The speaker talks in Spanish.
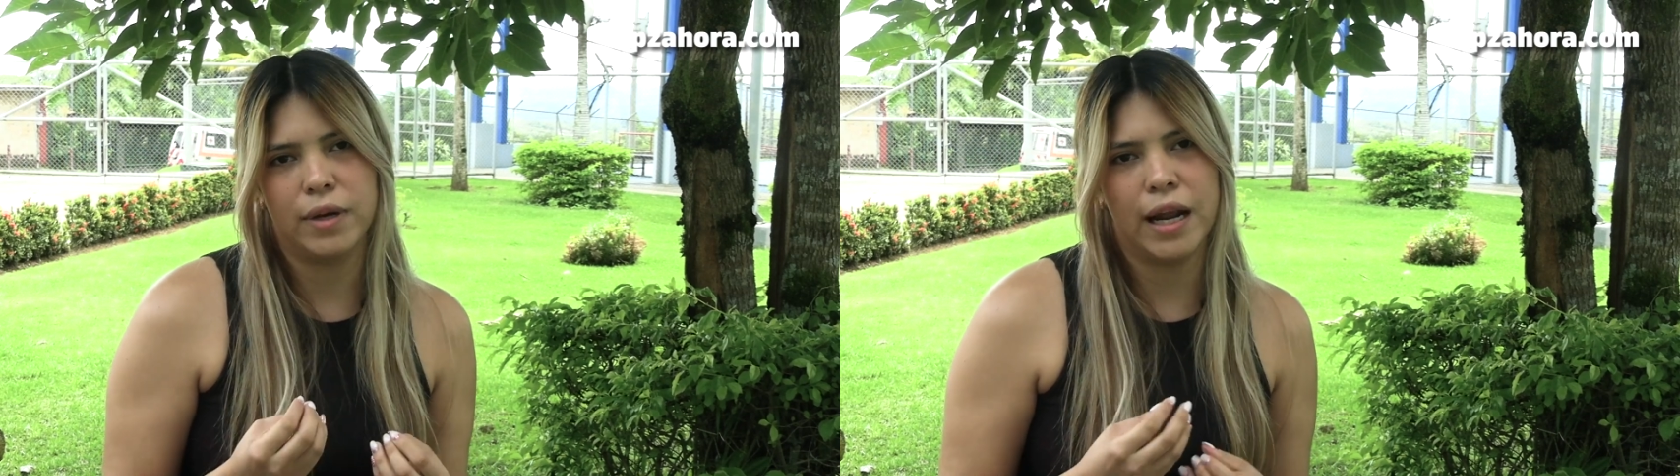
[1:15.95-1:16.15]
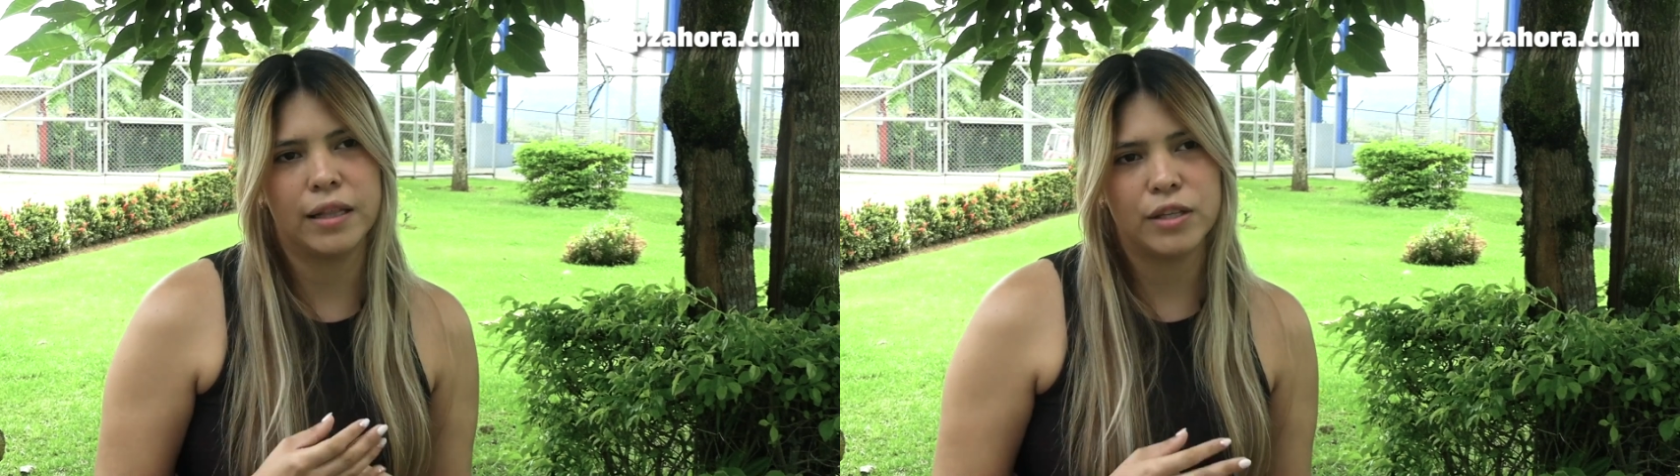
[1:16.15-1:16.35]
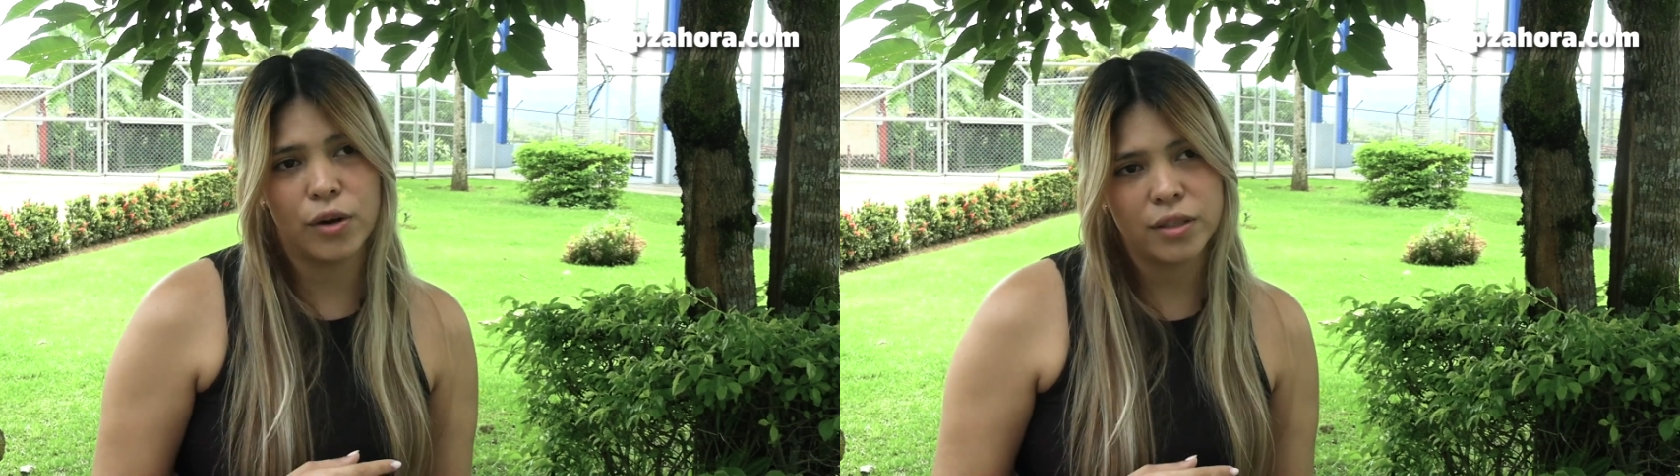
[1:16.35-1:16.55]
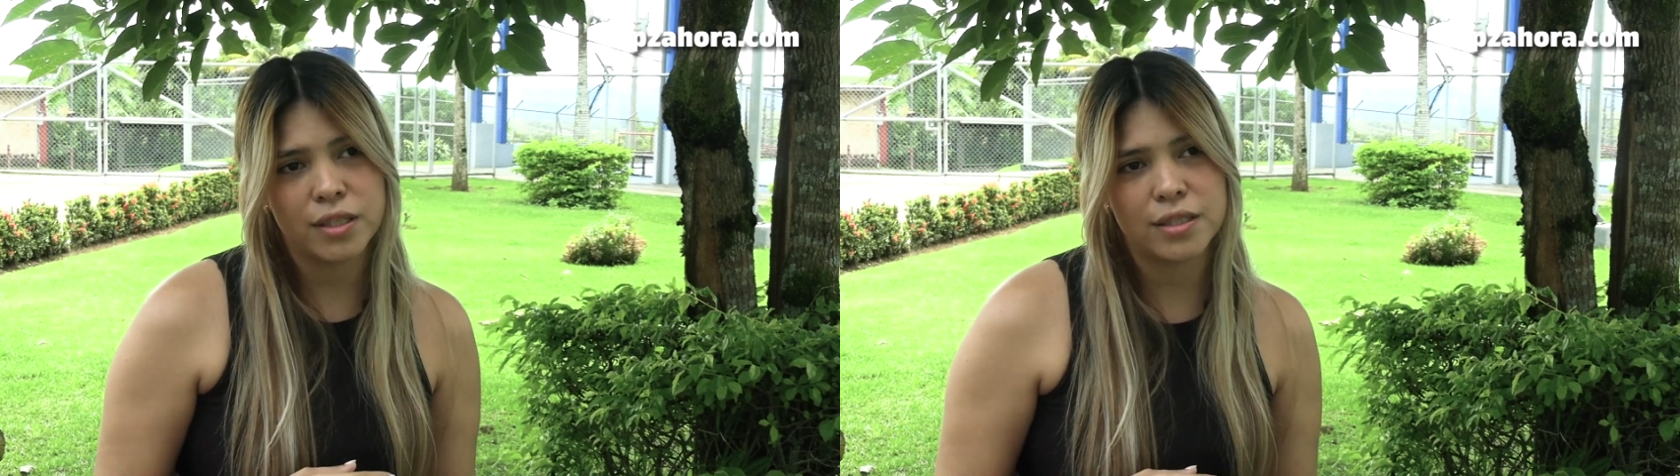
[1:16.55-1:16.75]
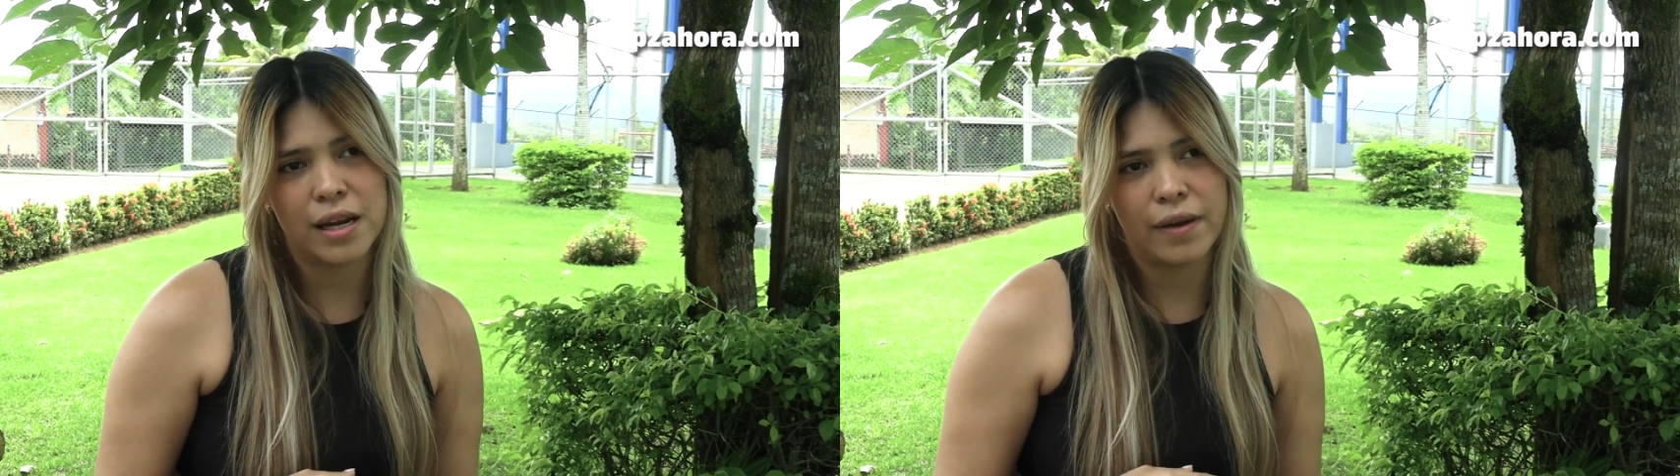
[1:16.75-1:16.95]

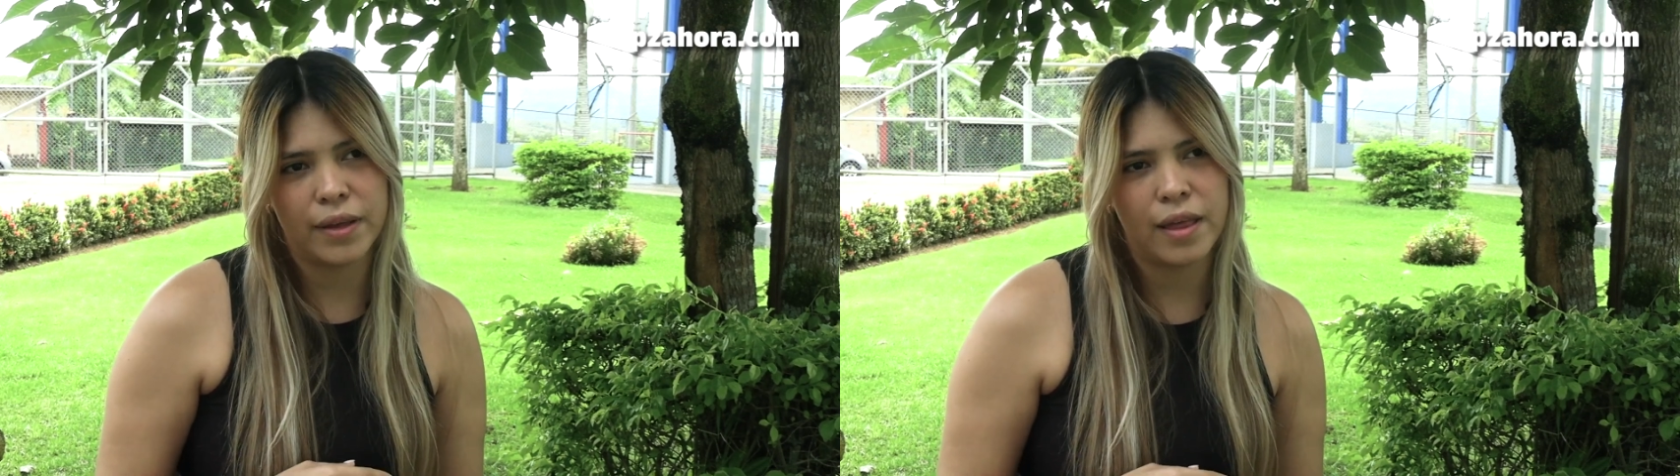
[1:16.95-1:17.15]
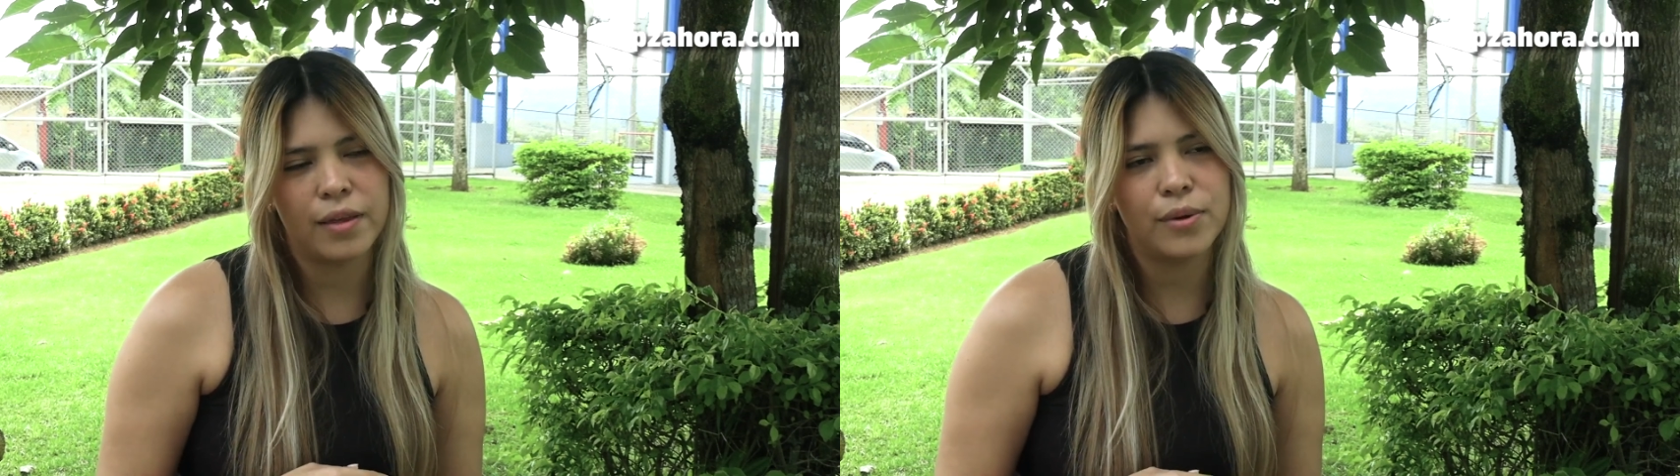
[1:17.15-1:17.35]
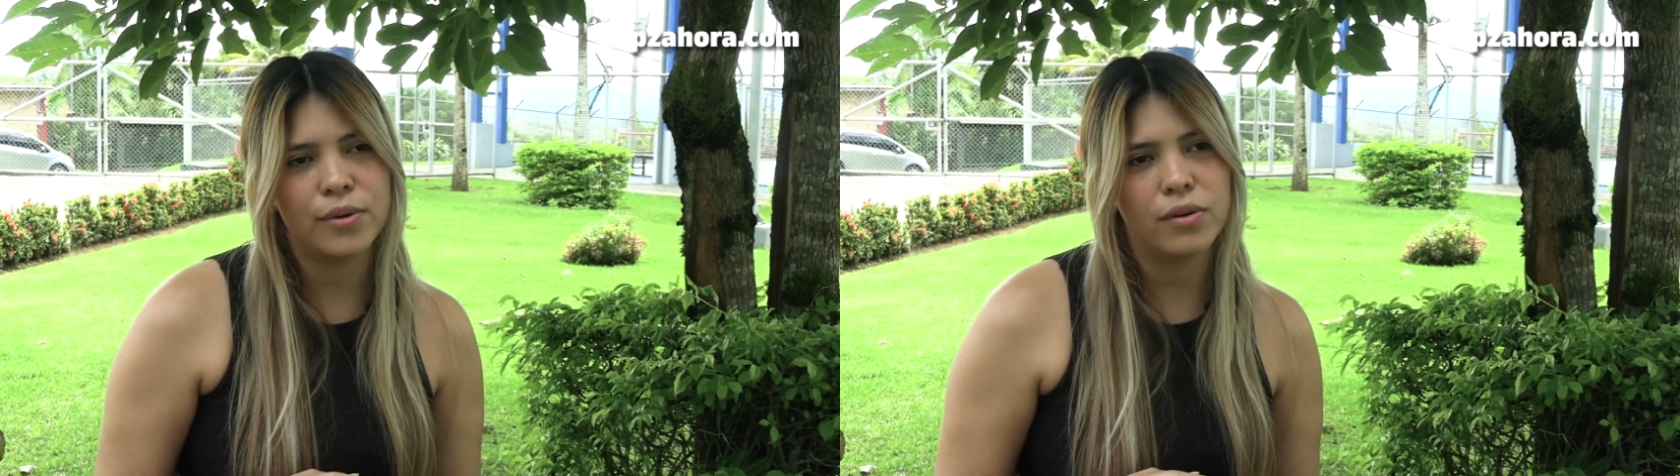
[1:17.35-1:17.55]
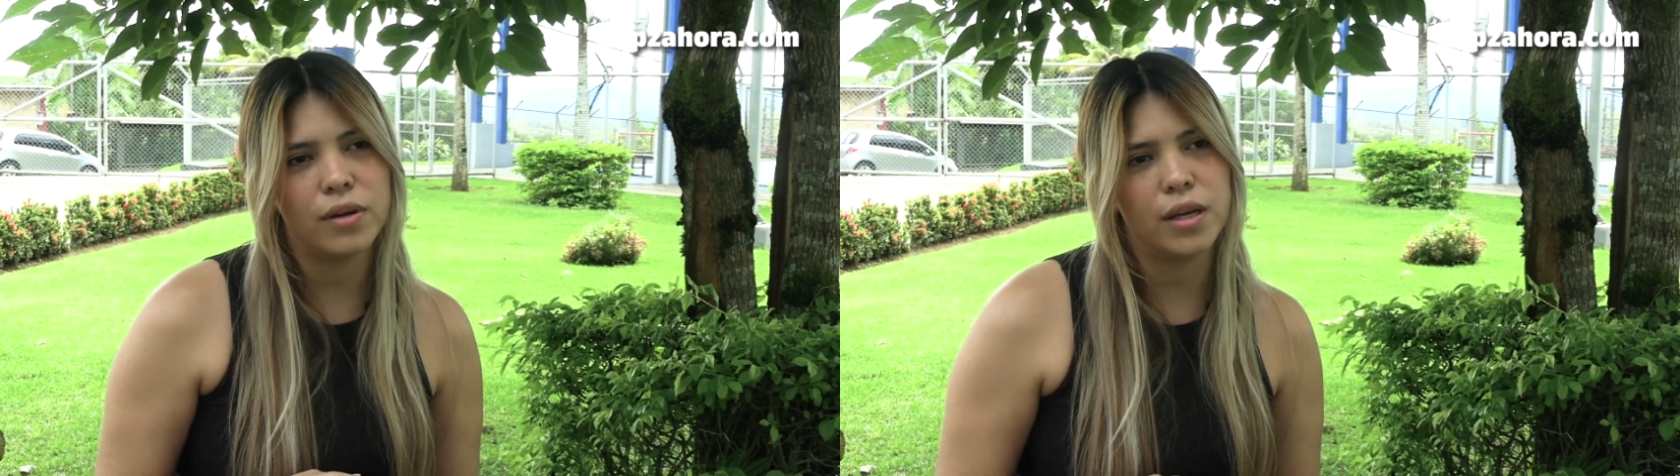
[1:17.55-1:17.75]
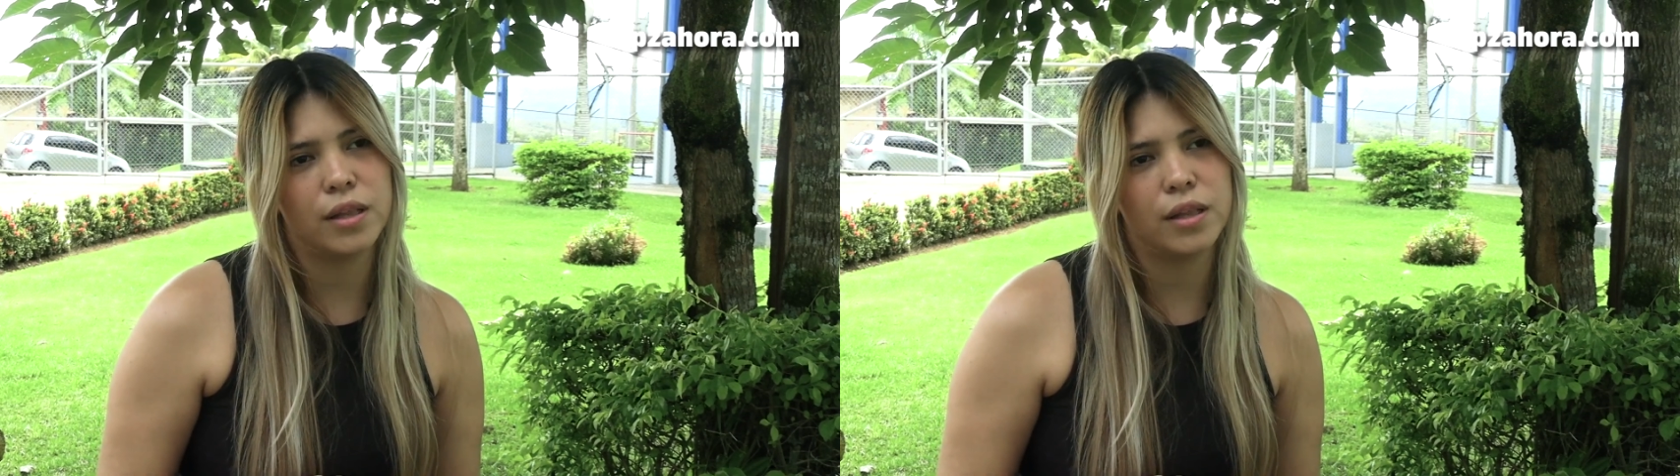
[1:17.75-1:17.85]
grandiosas en la vida de uno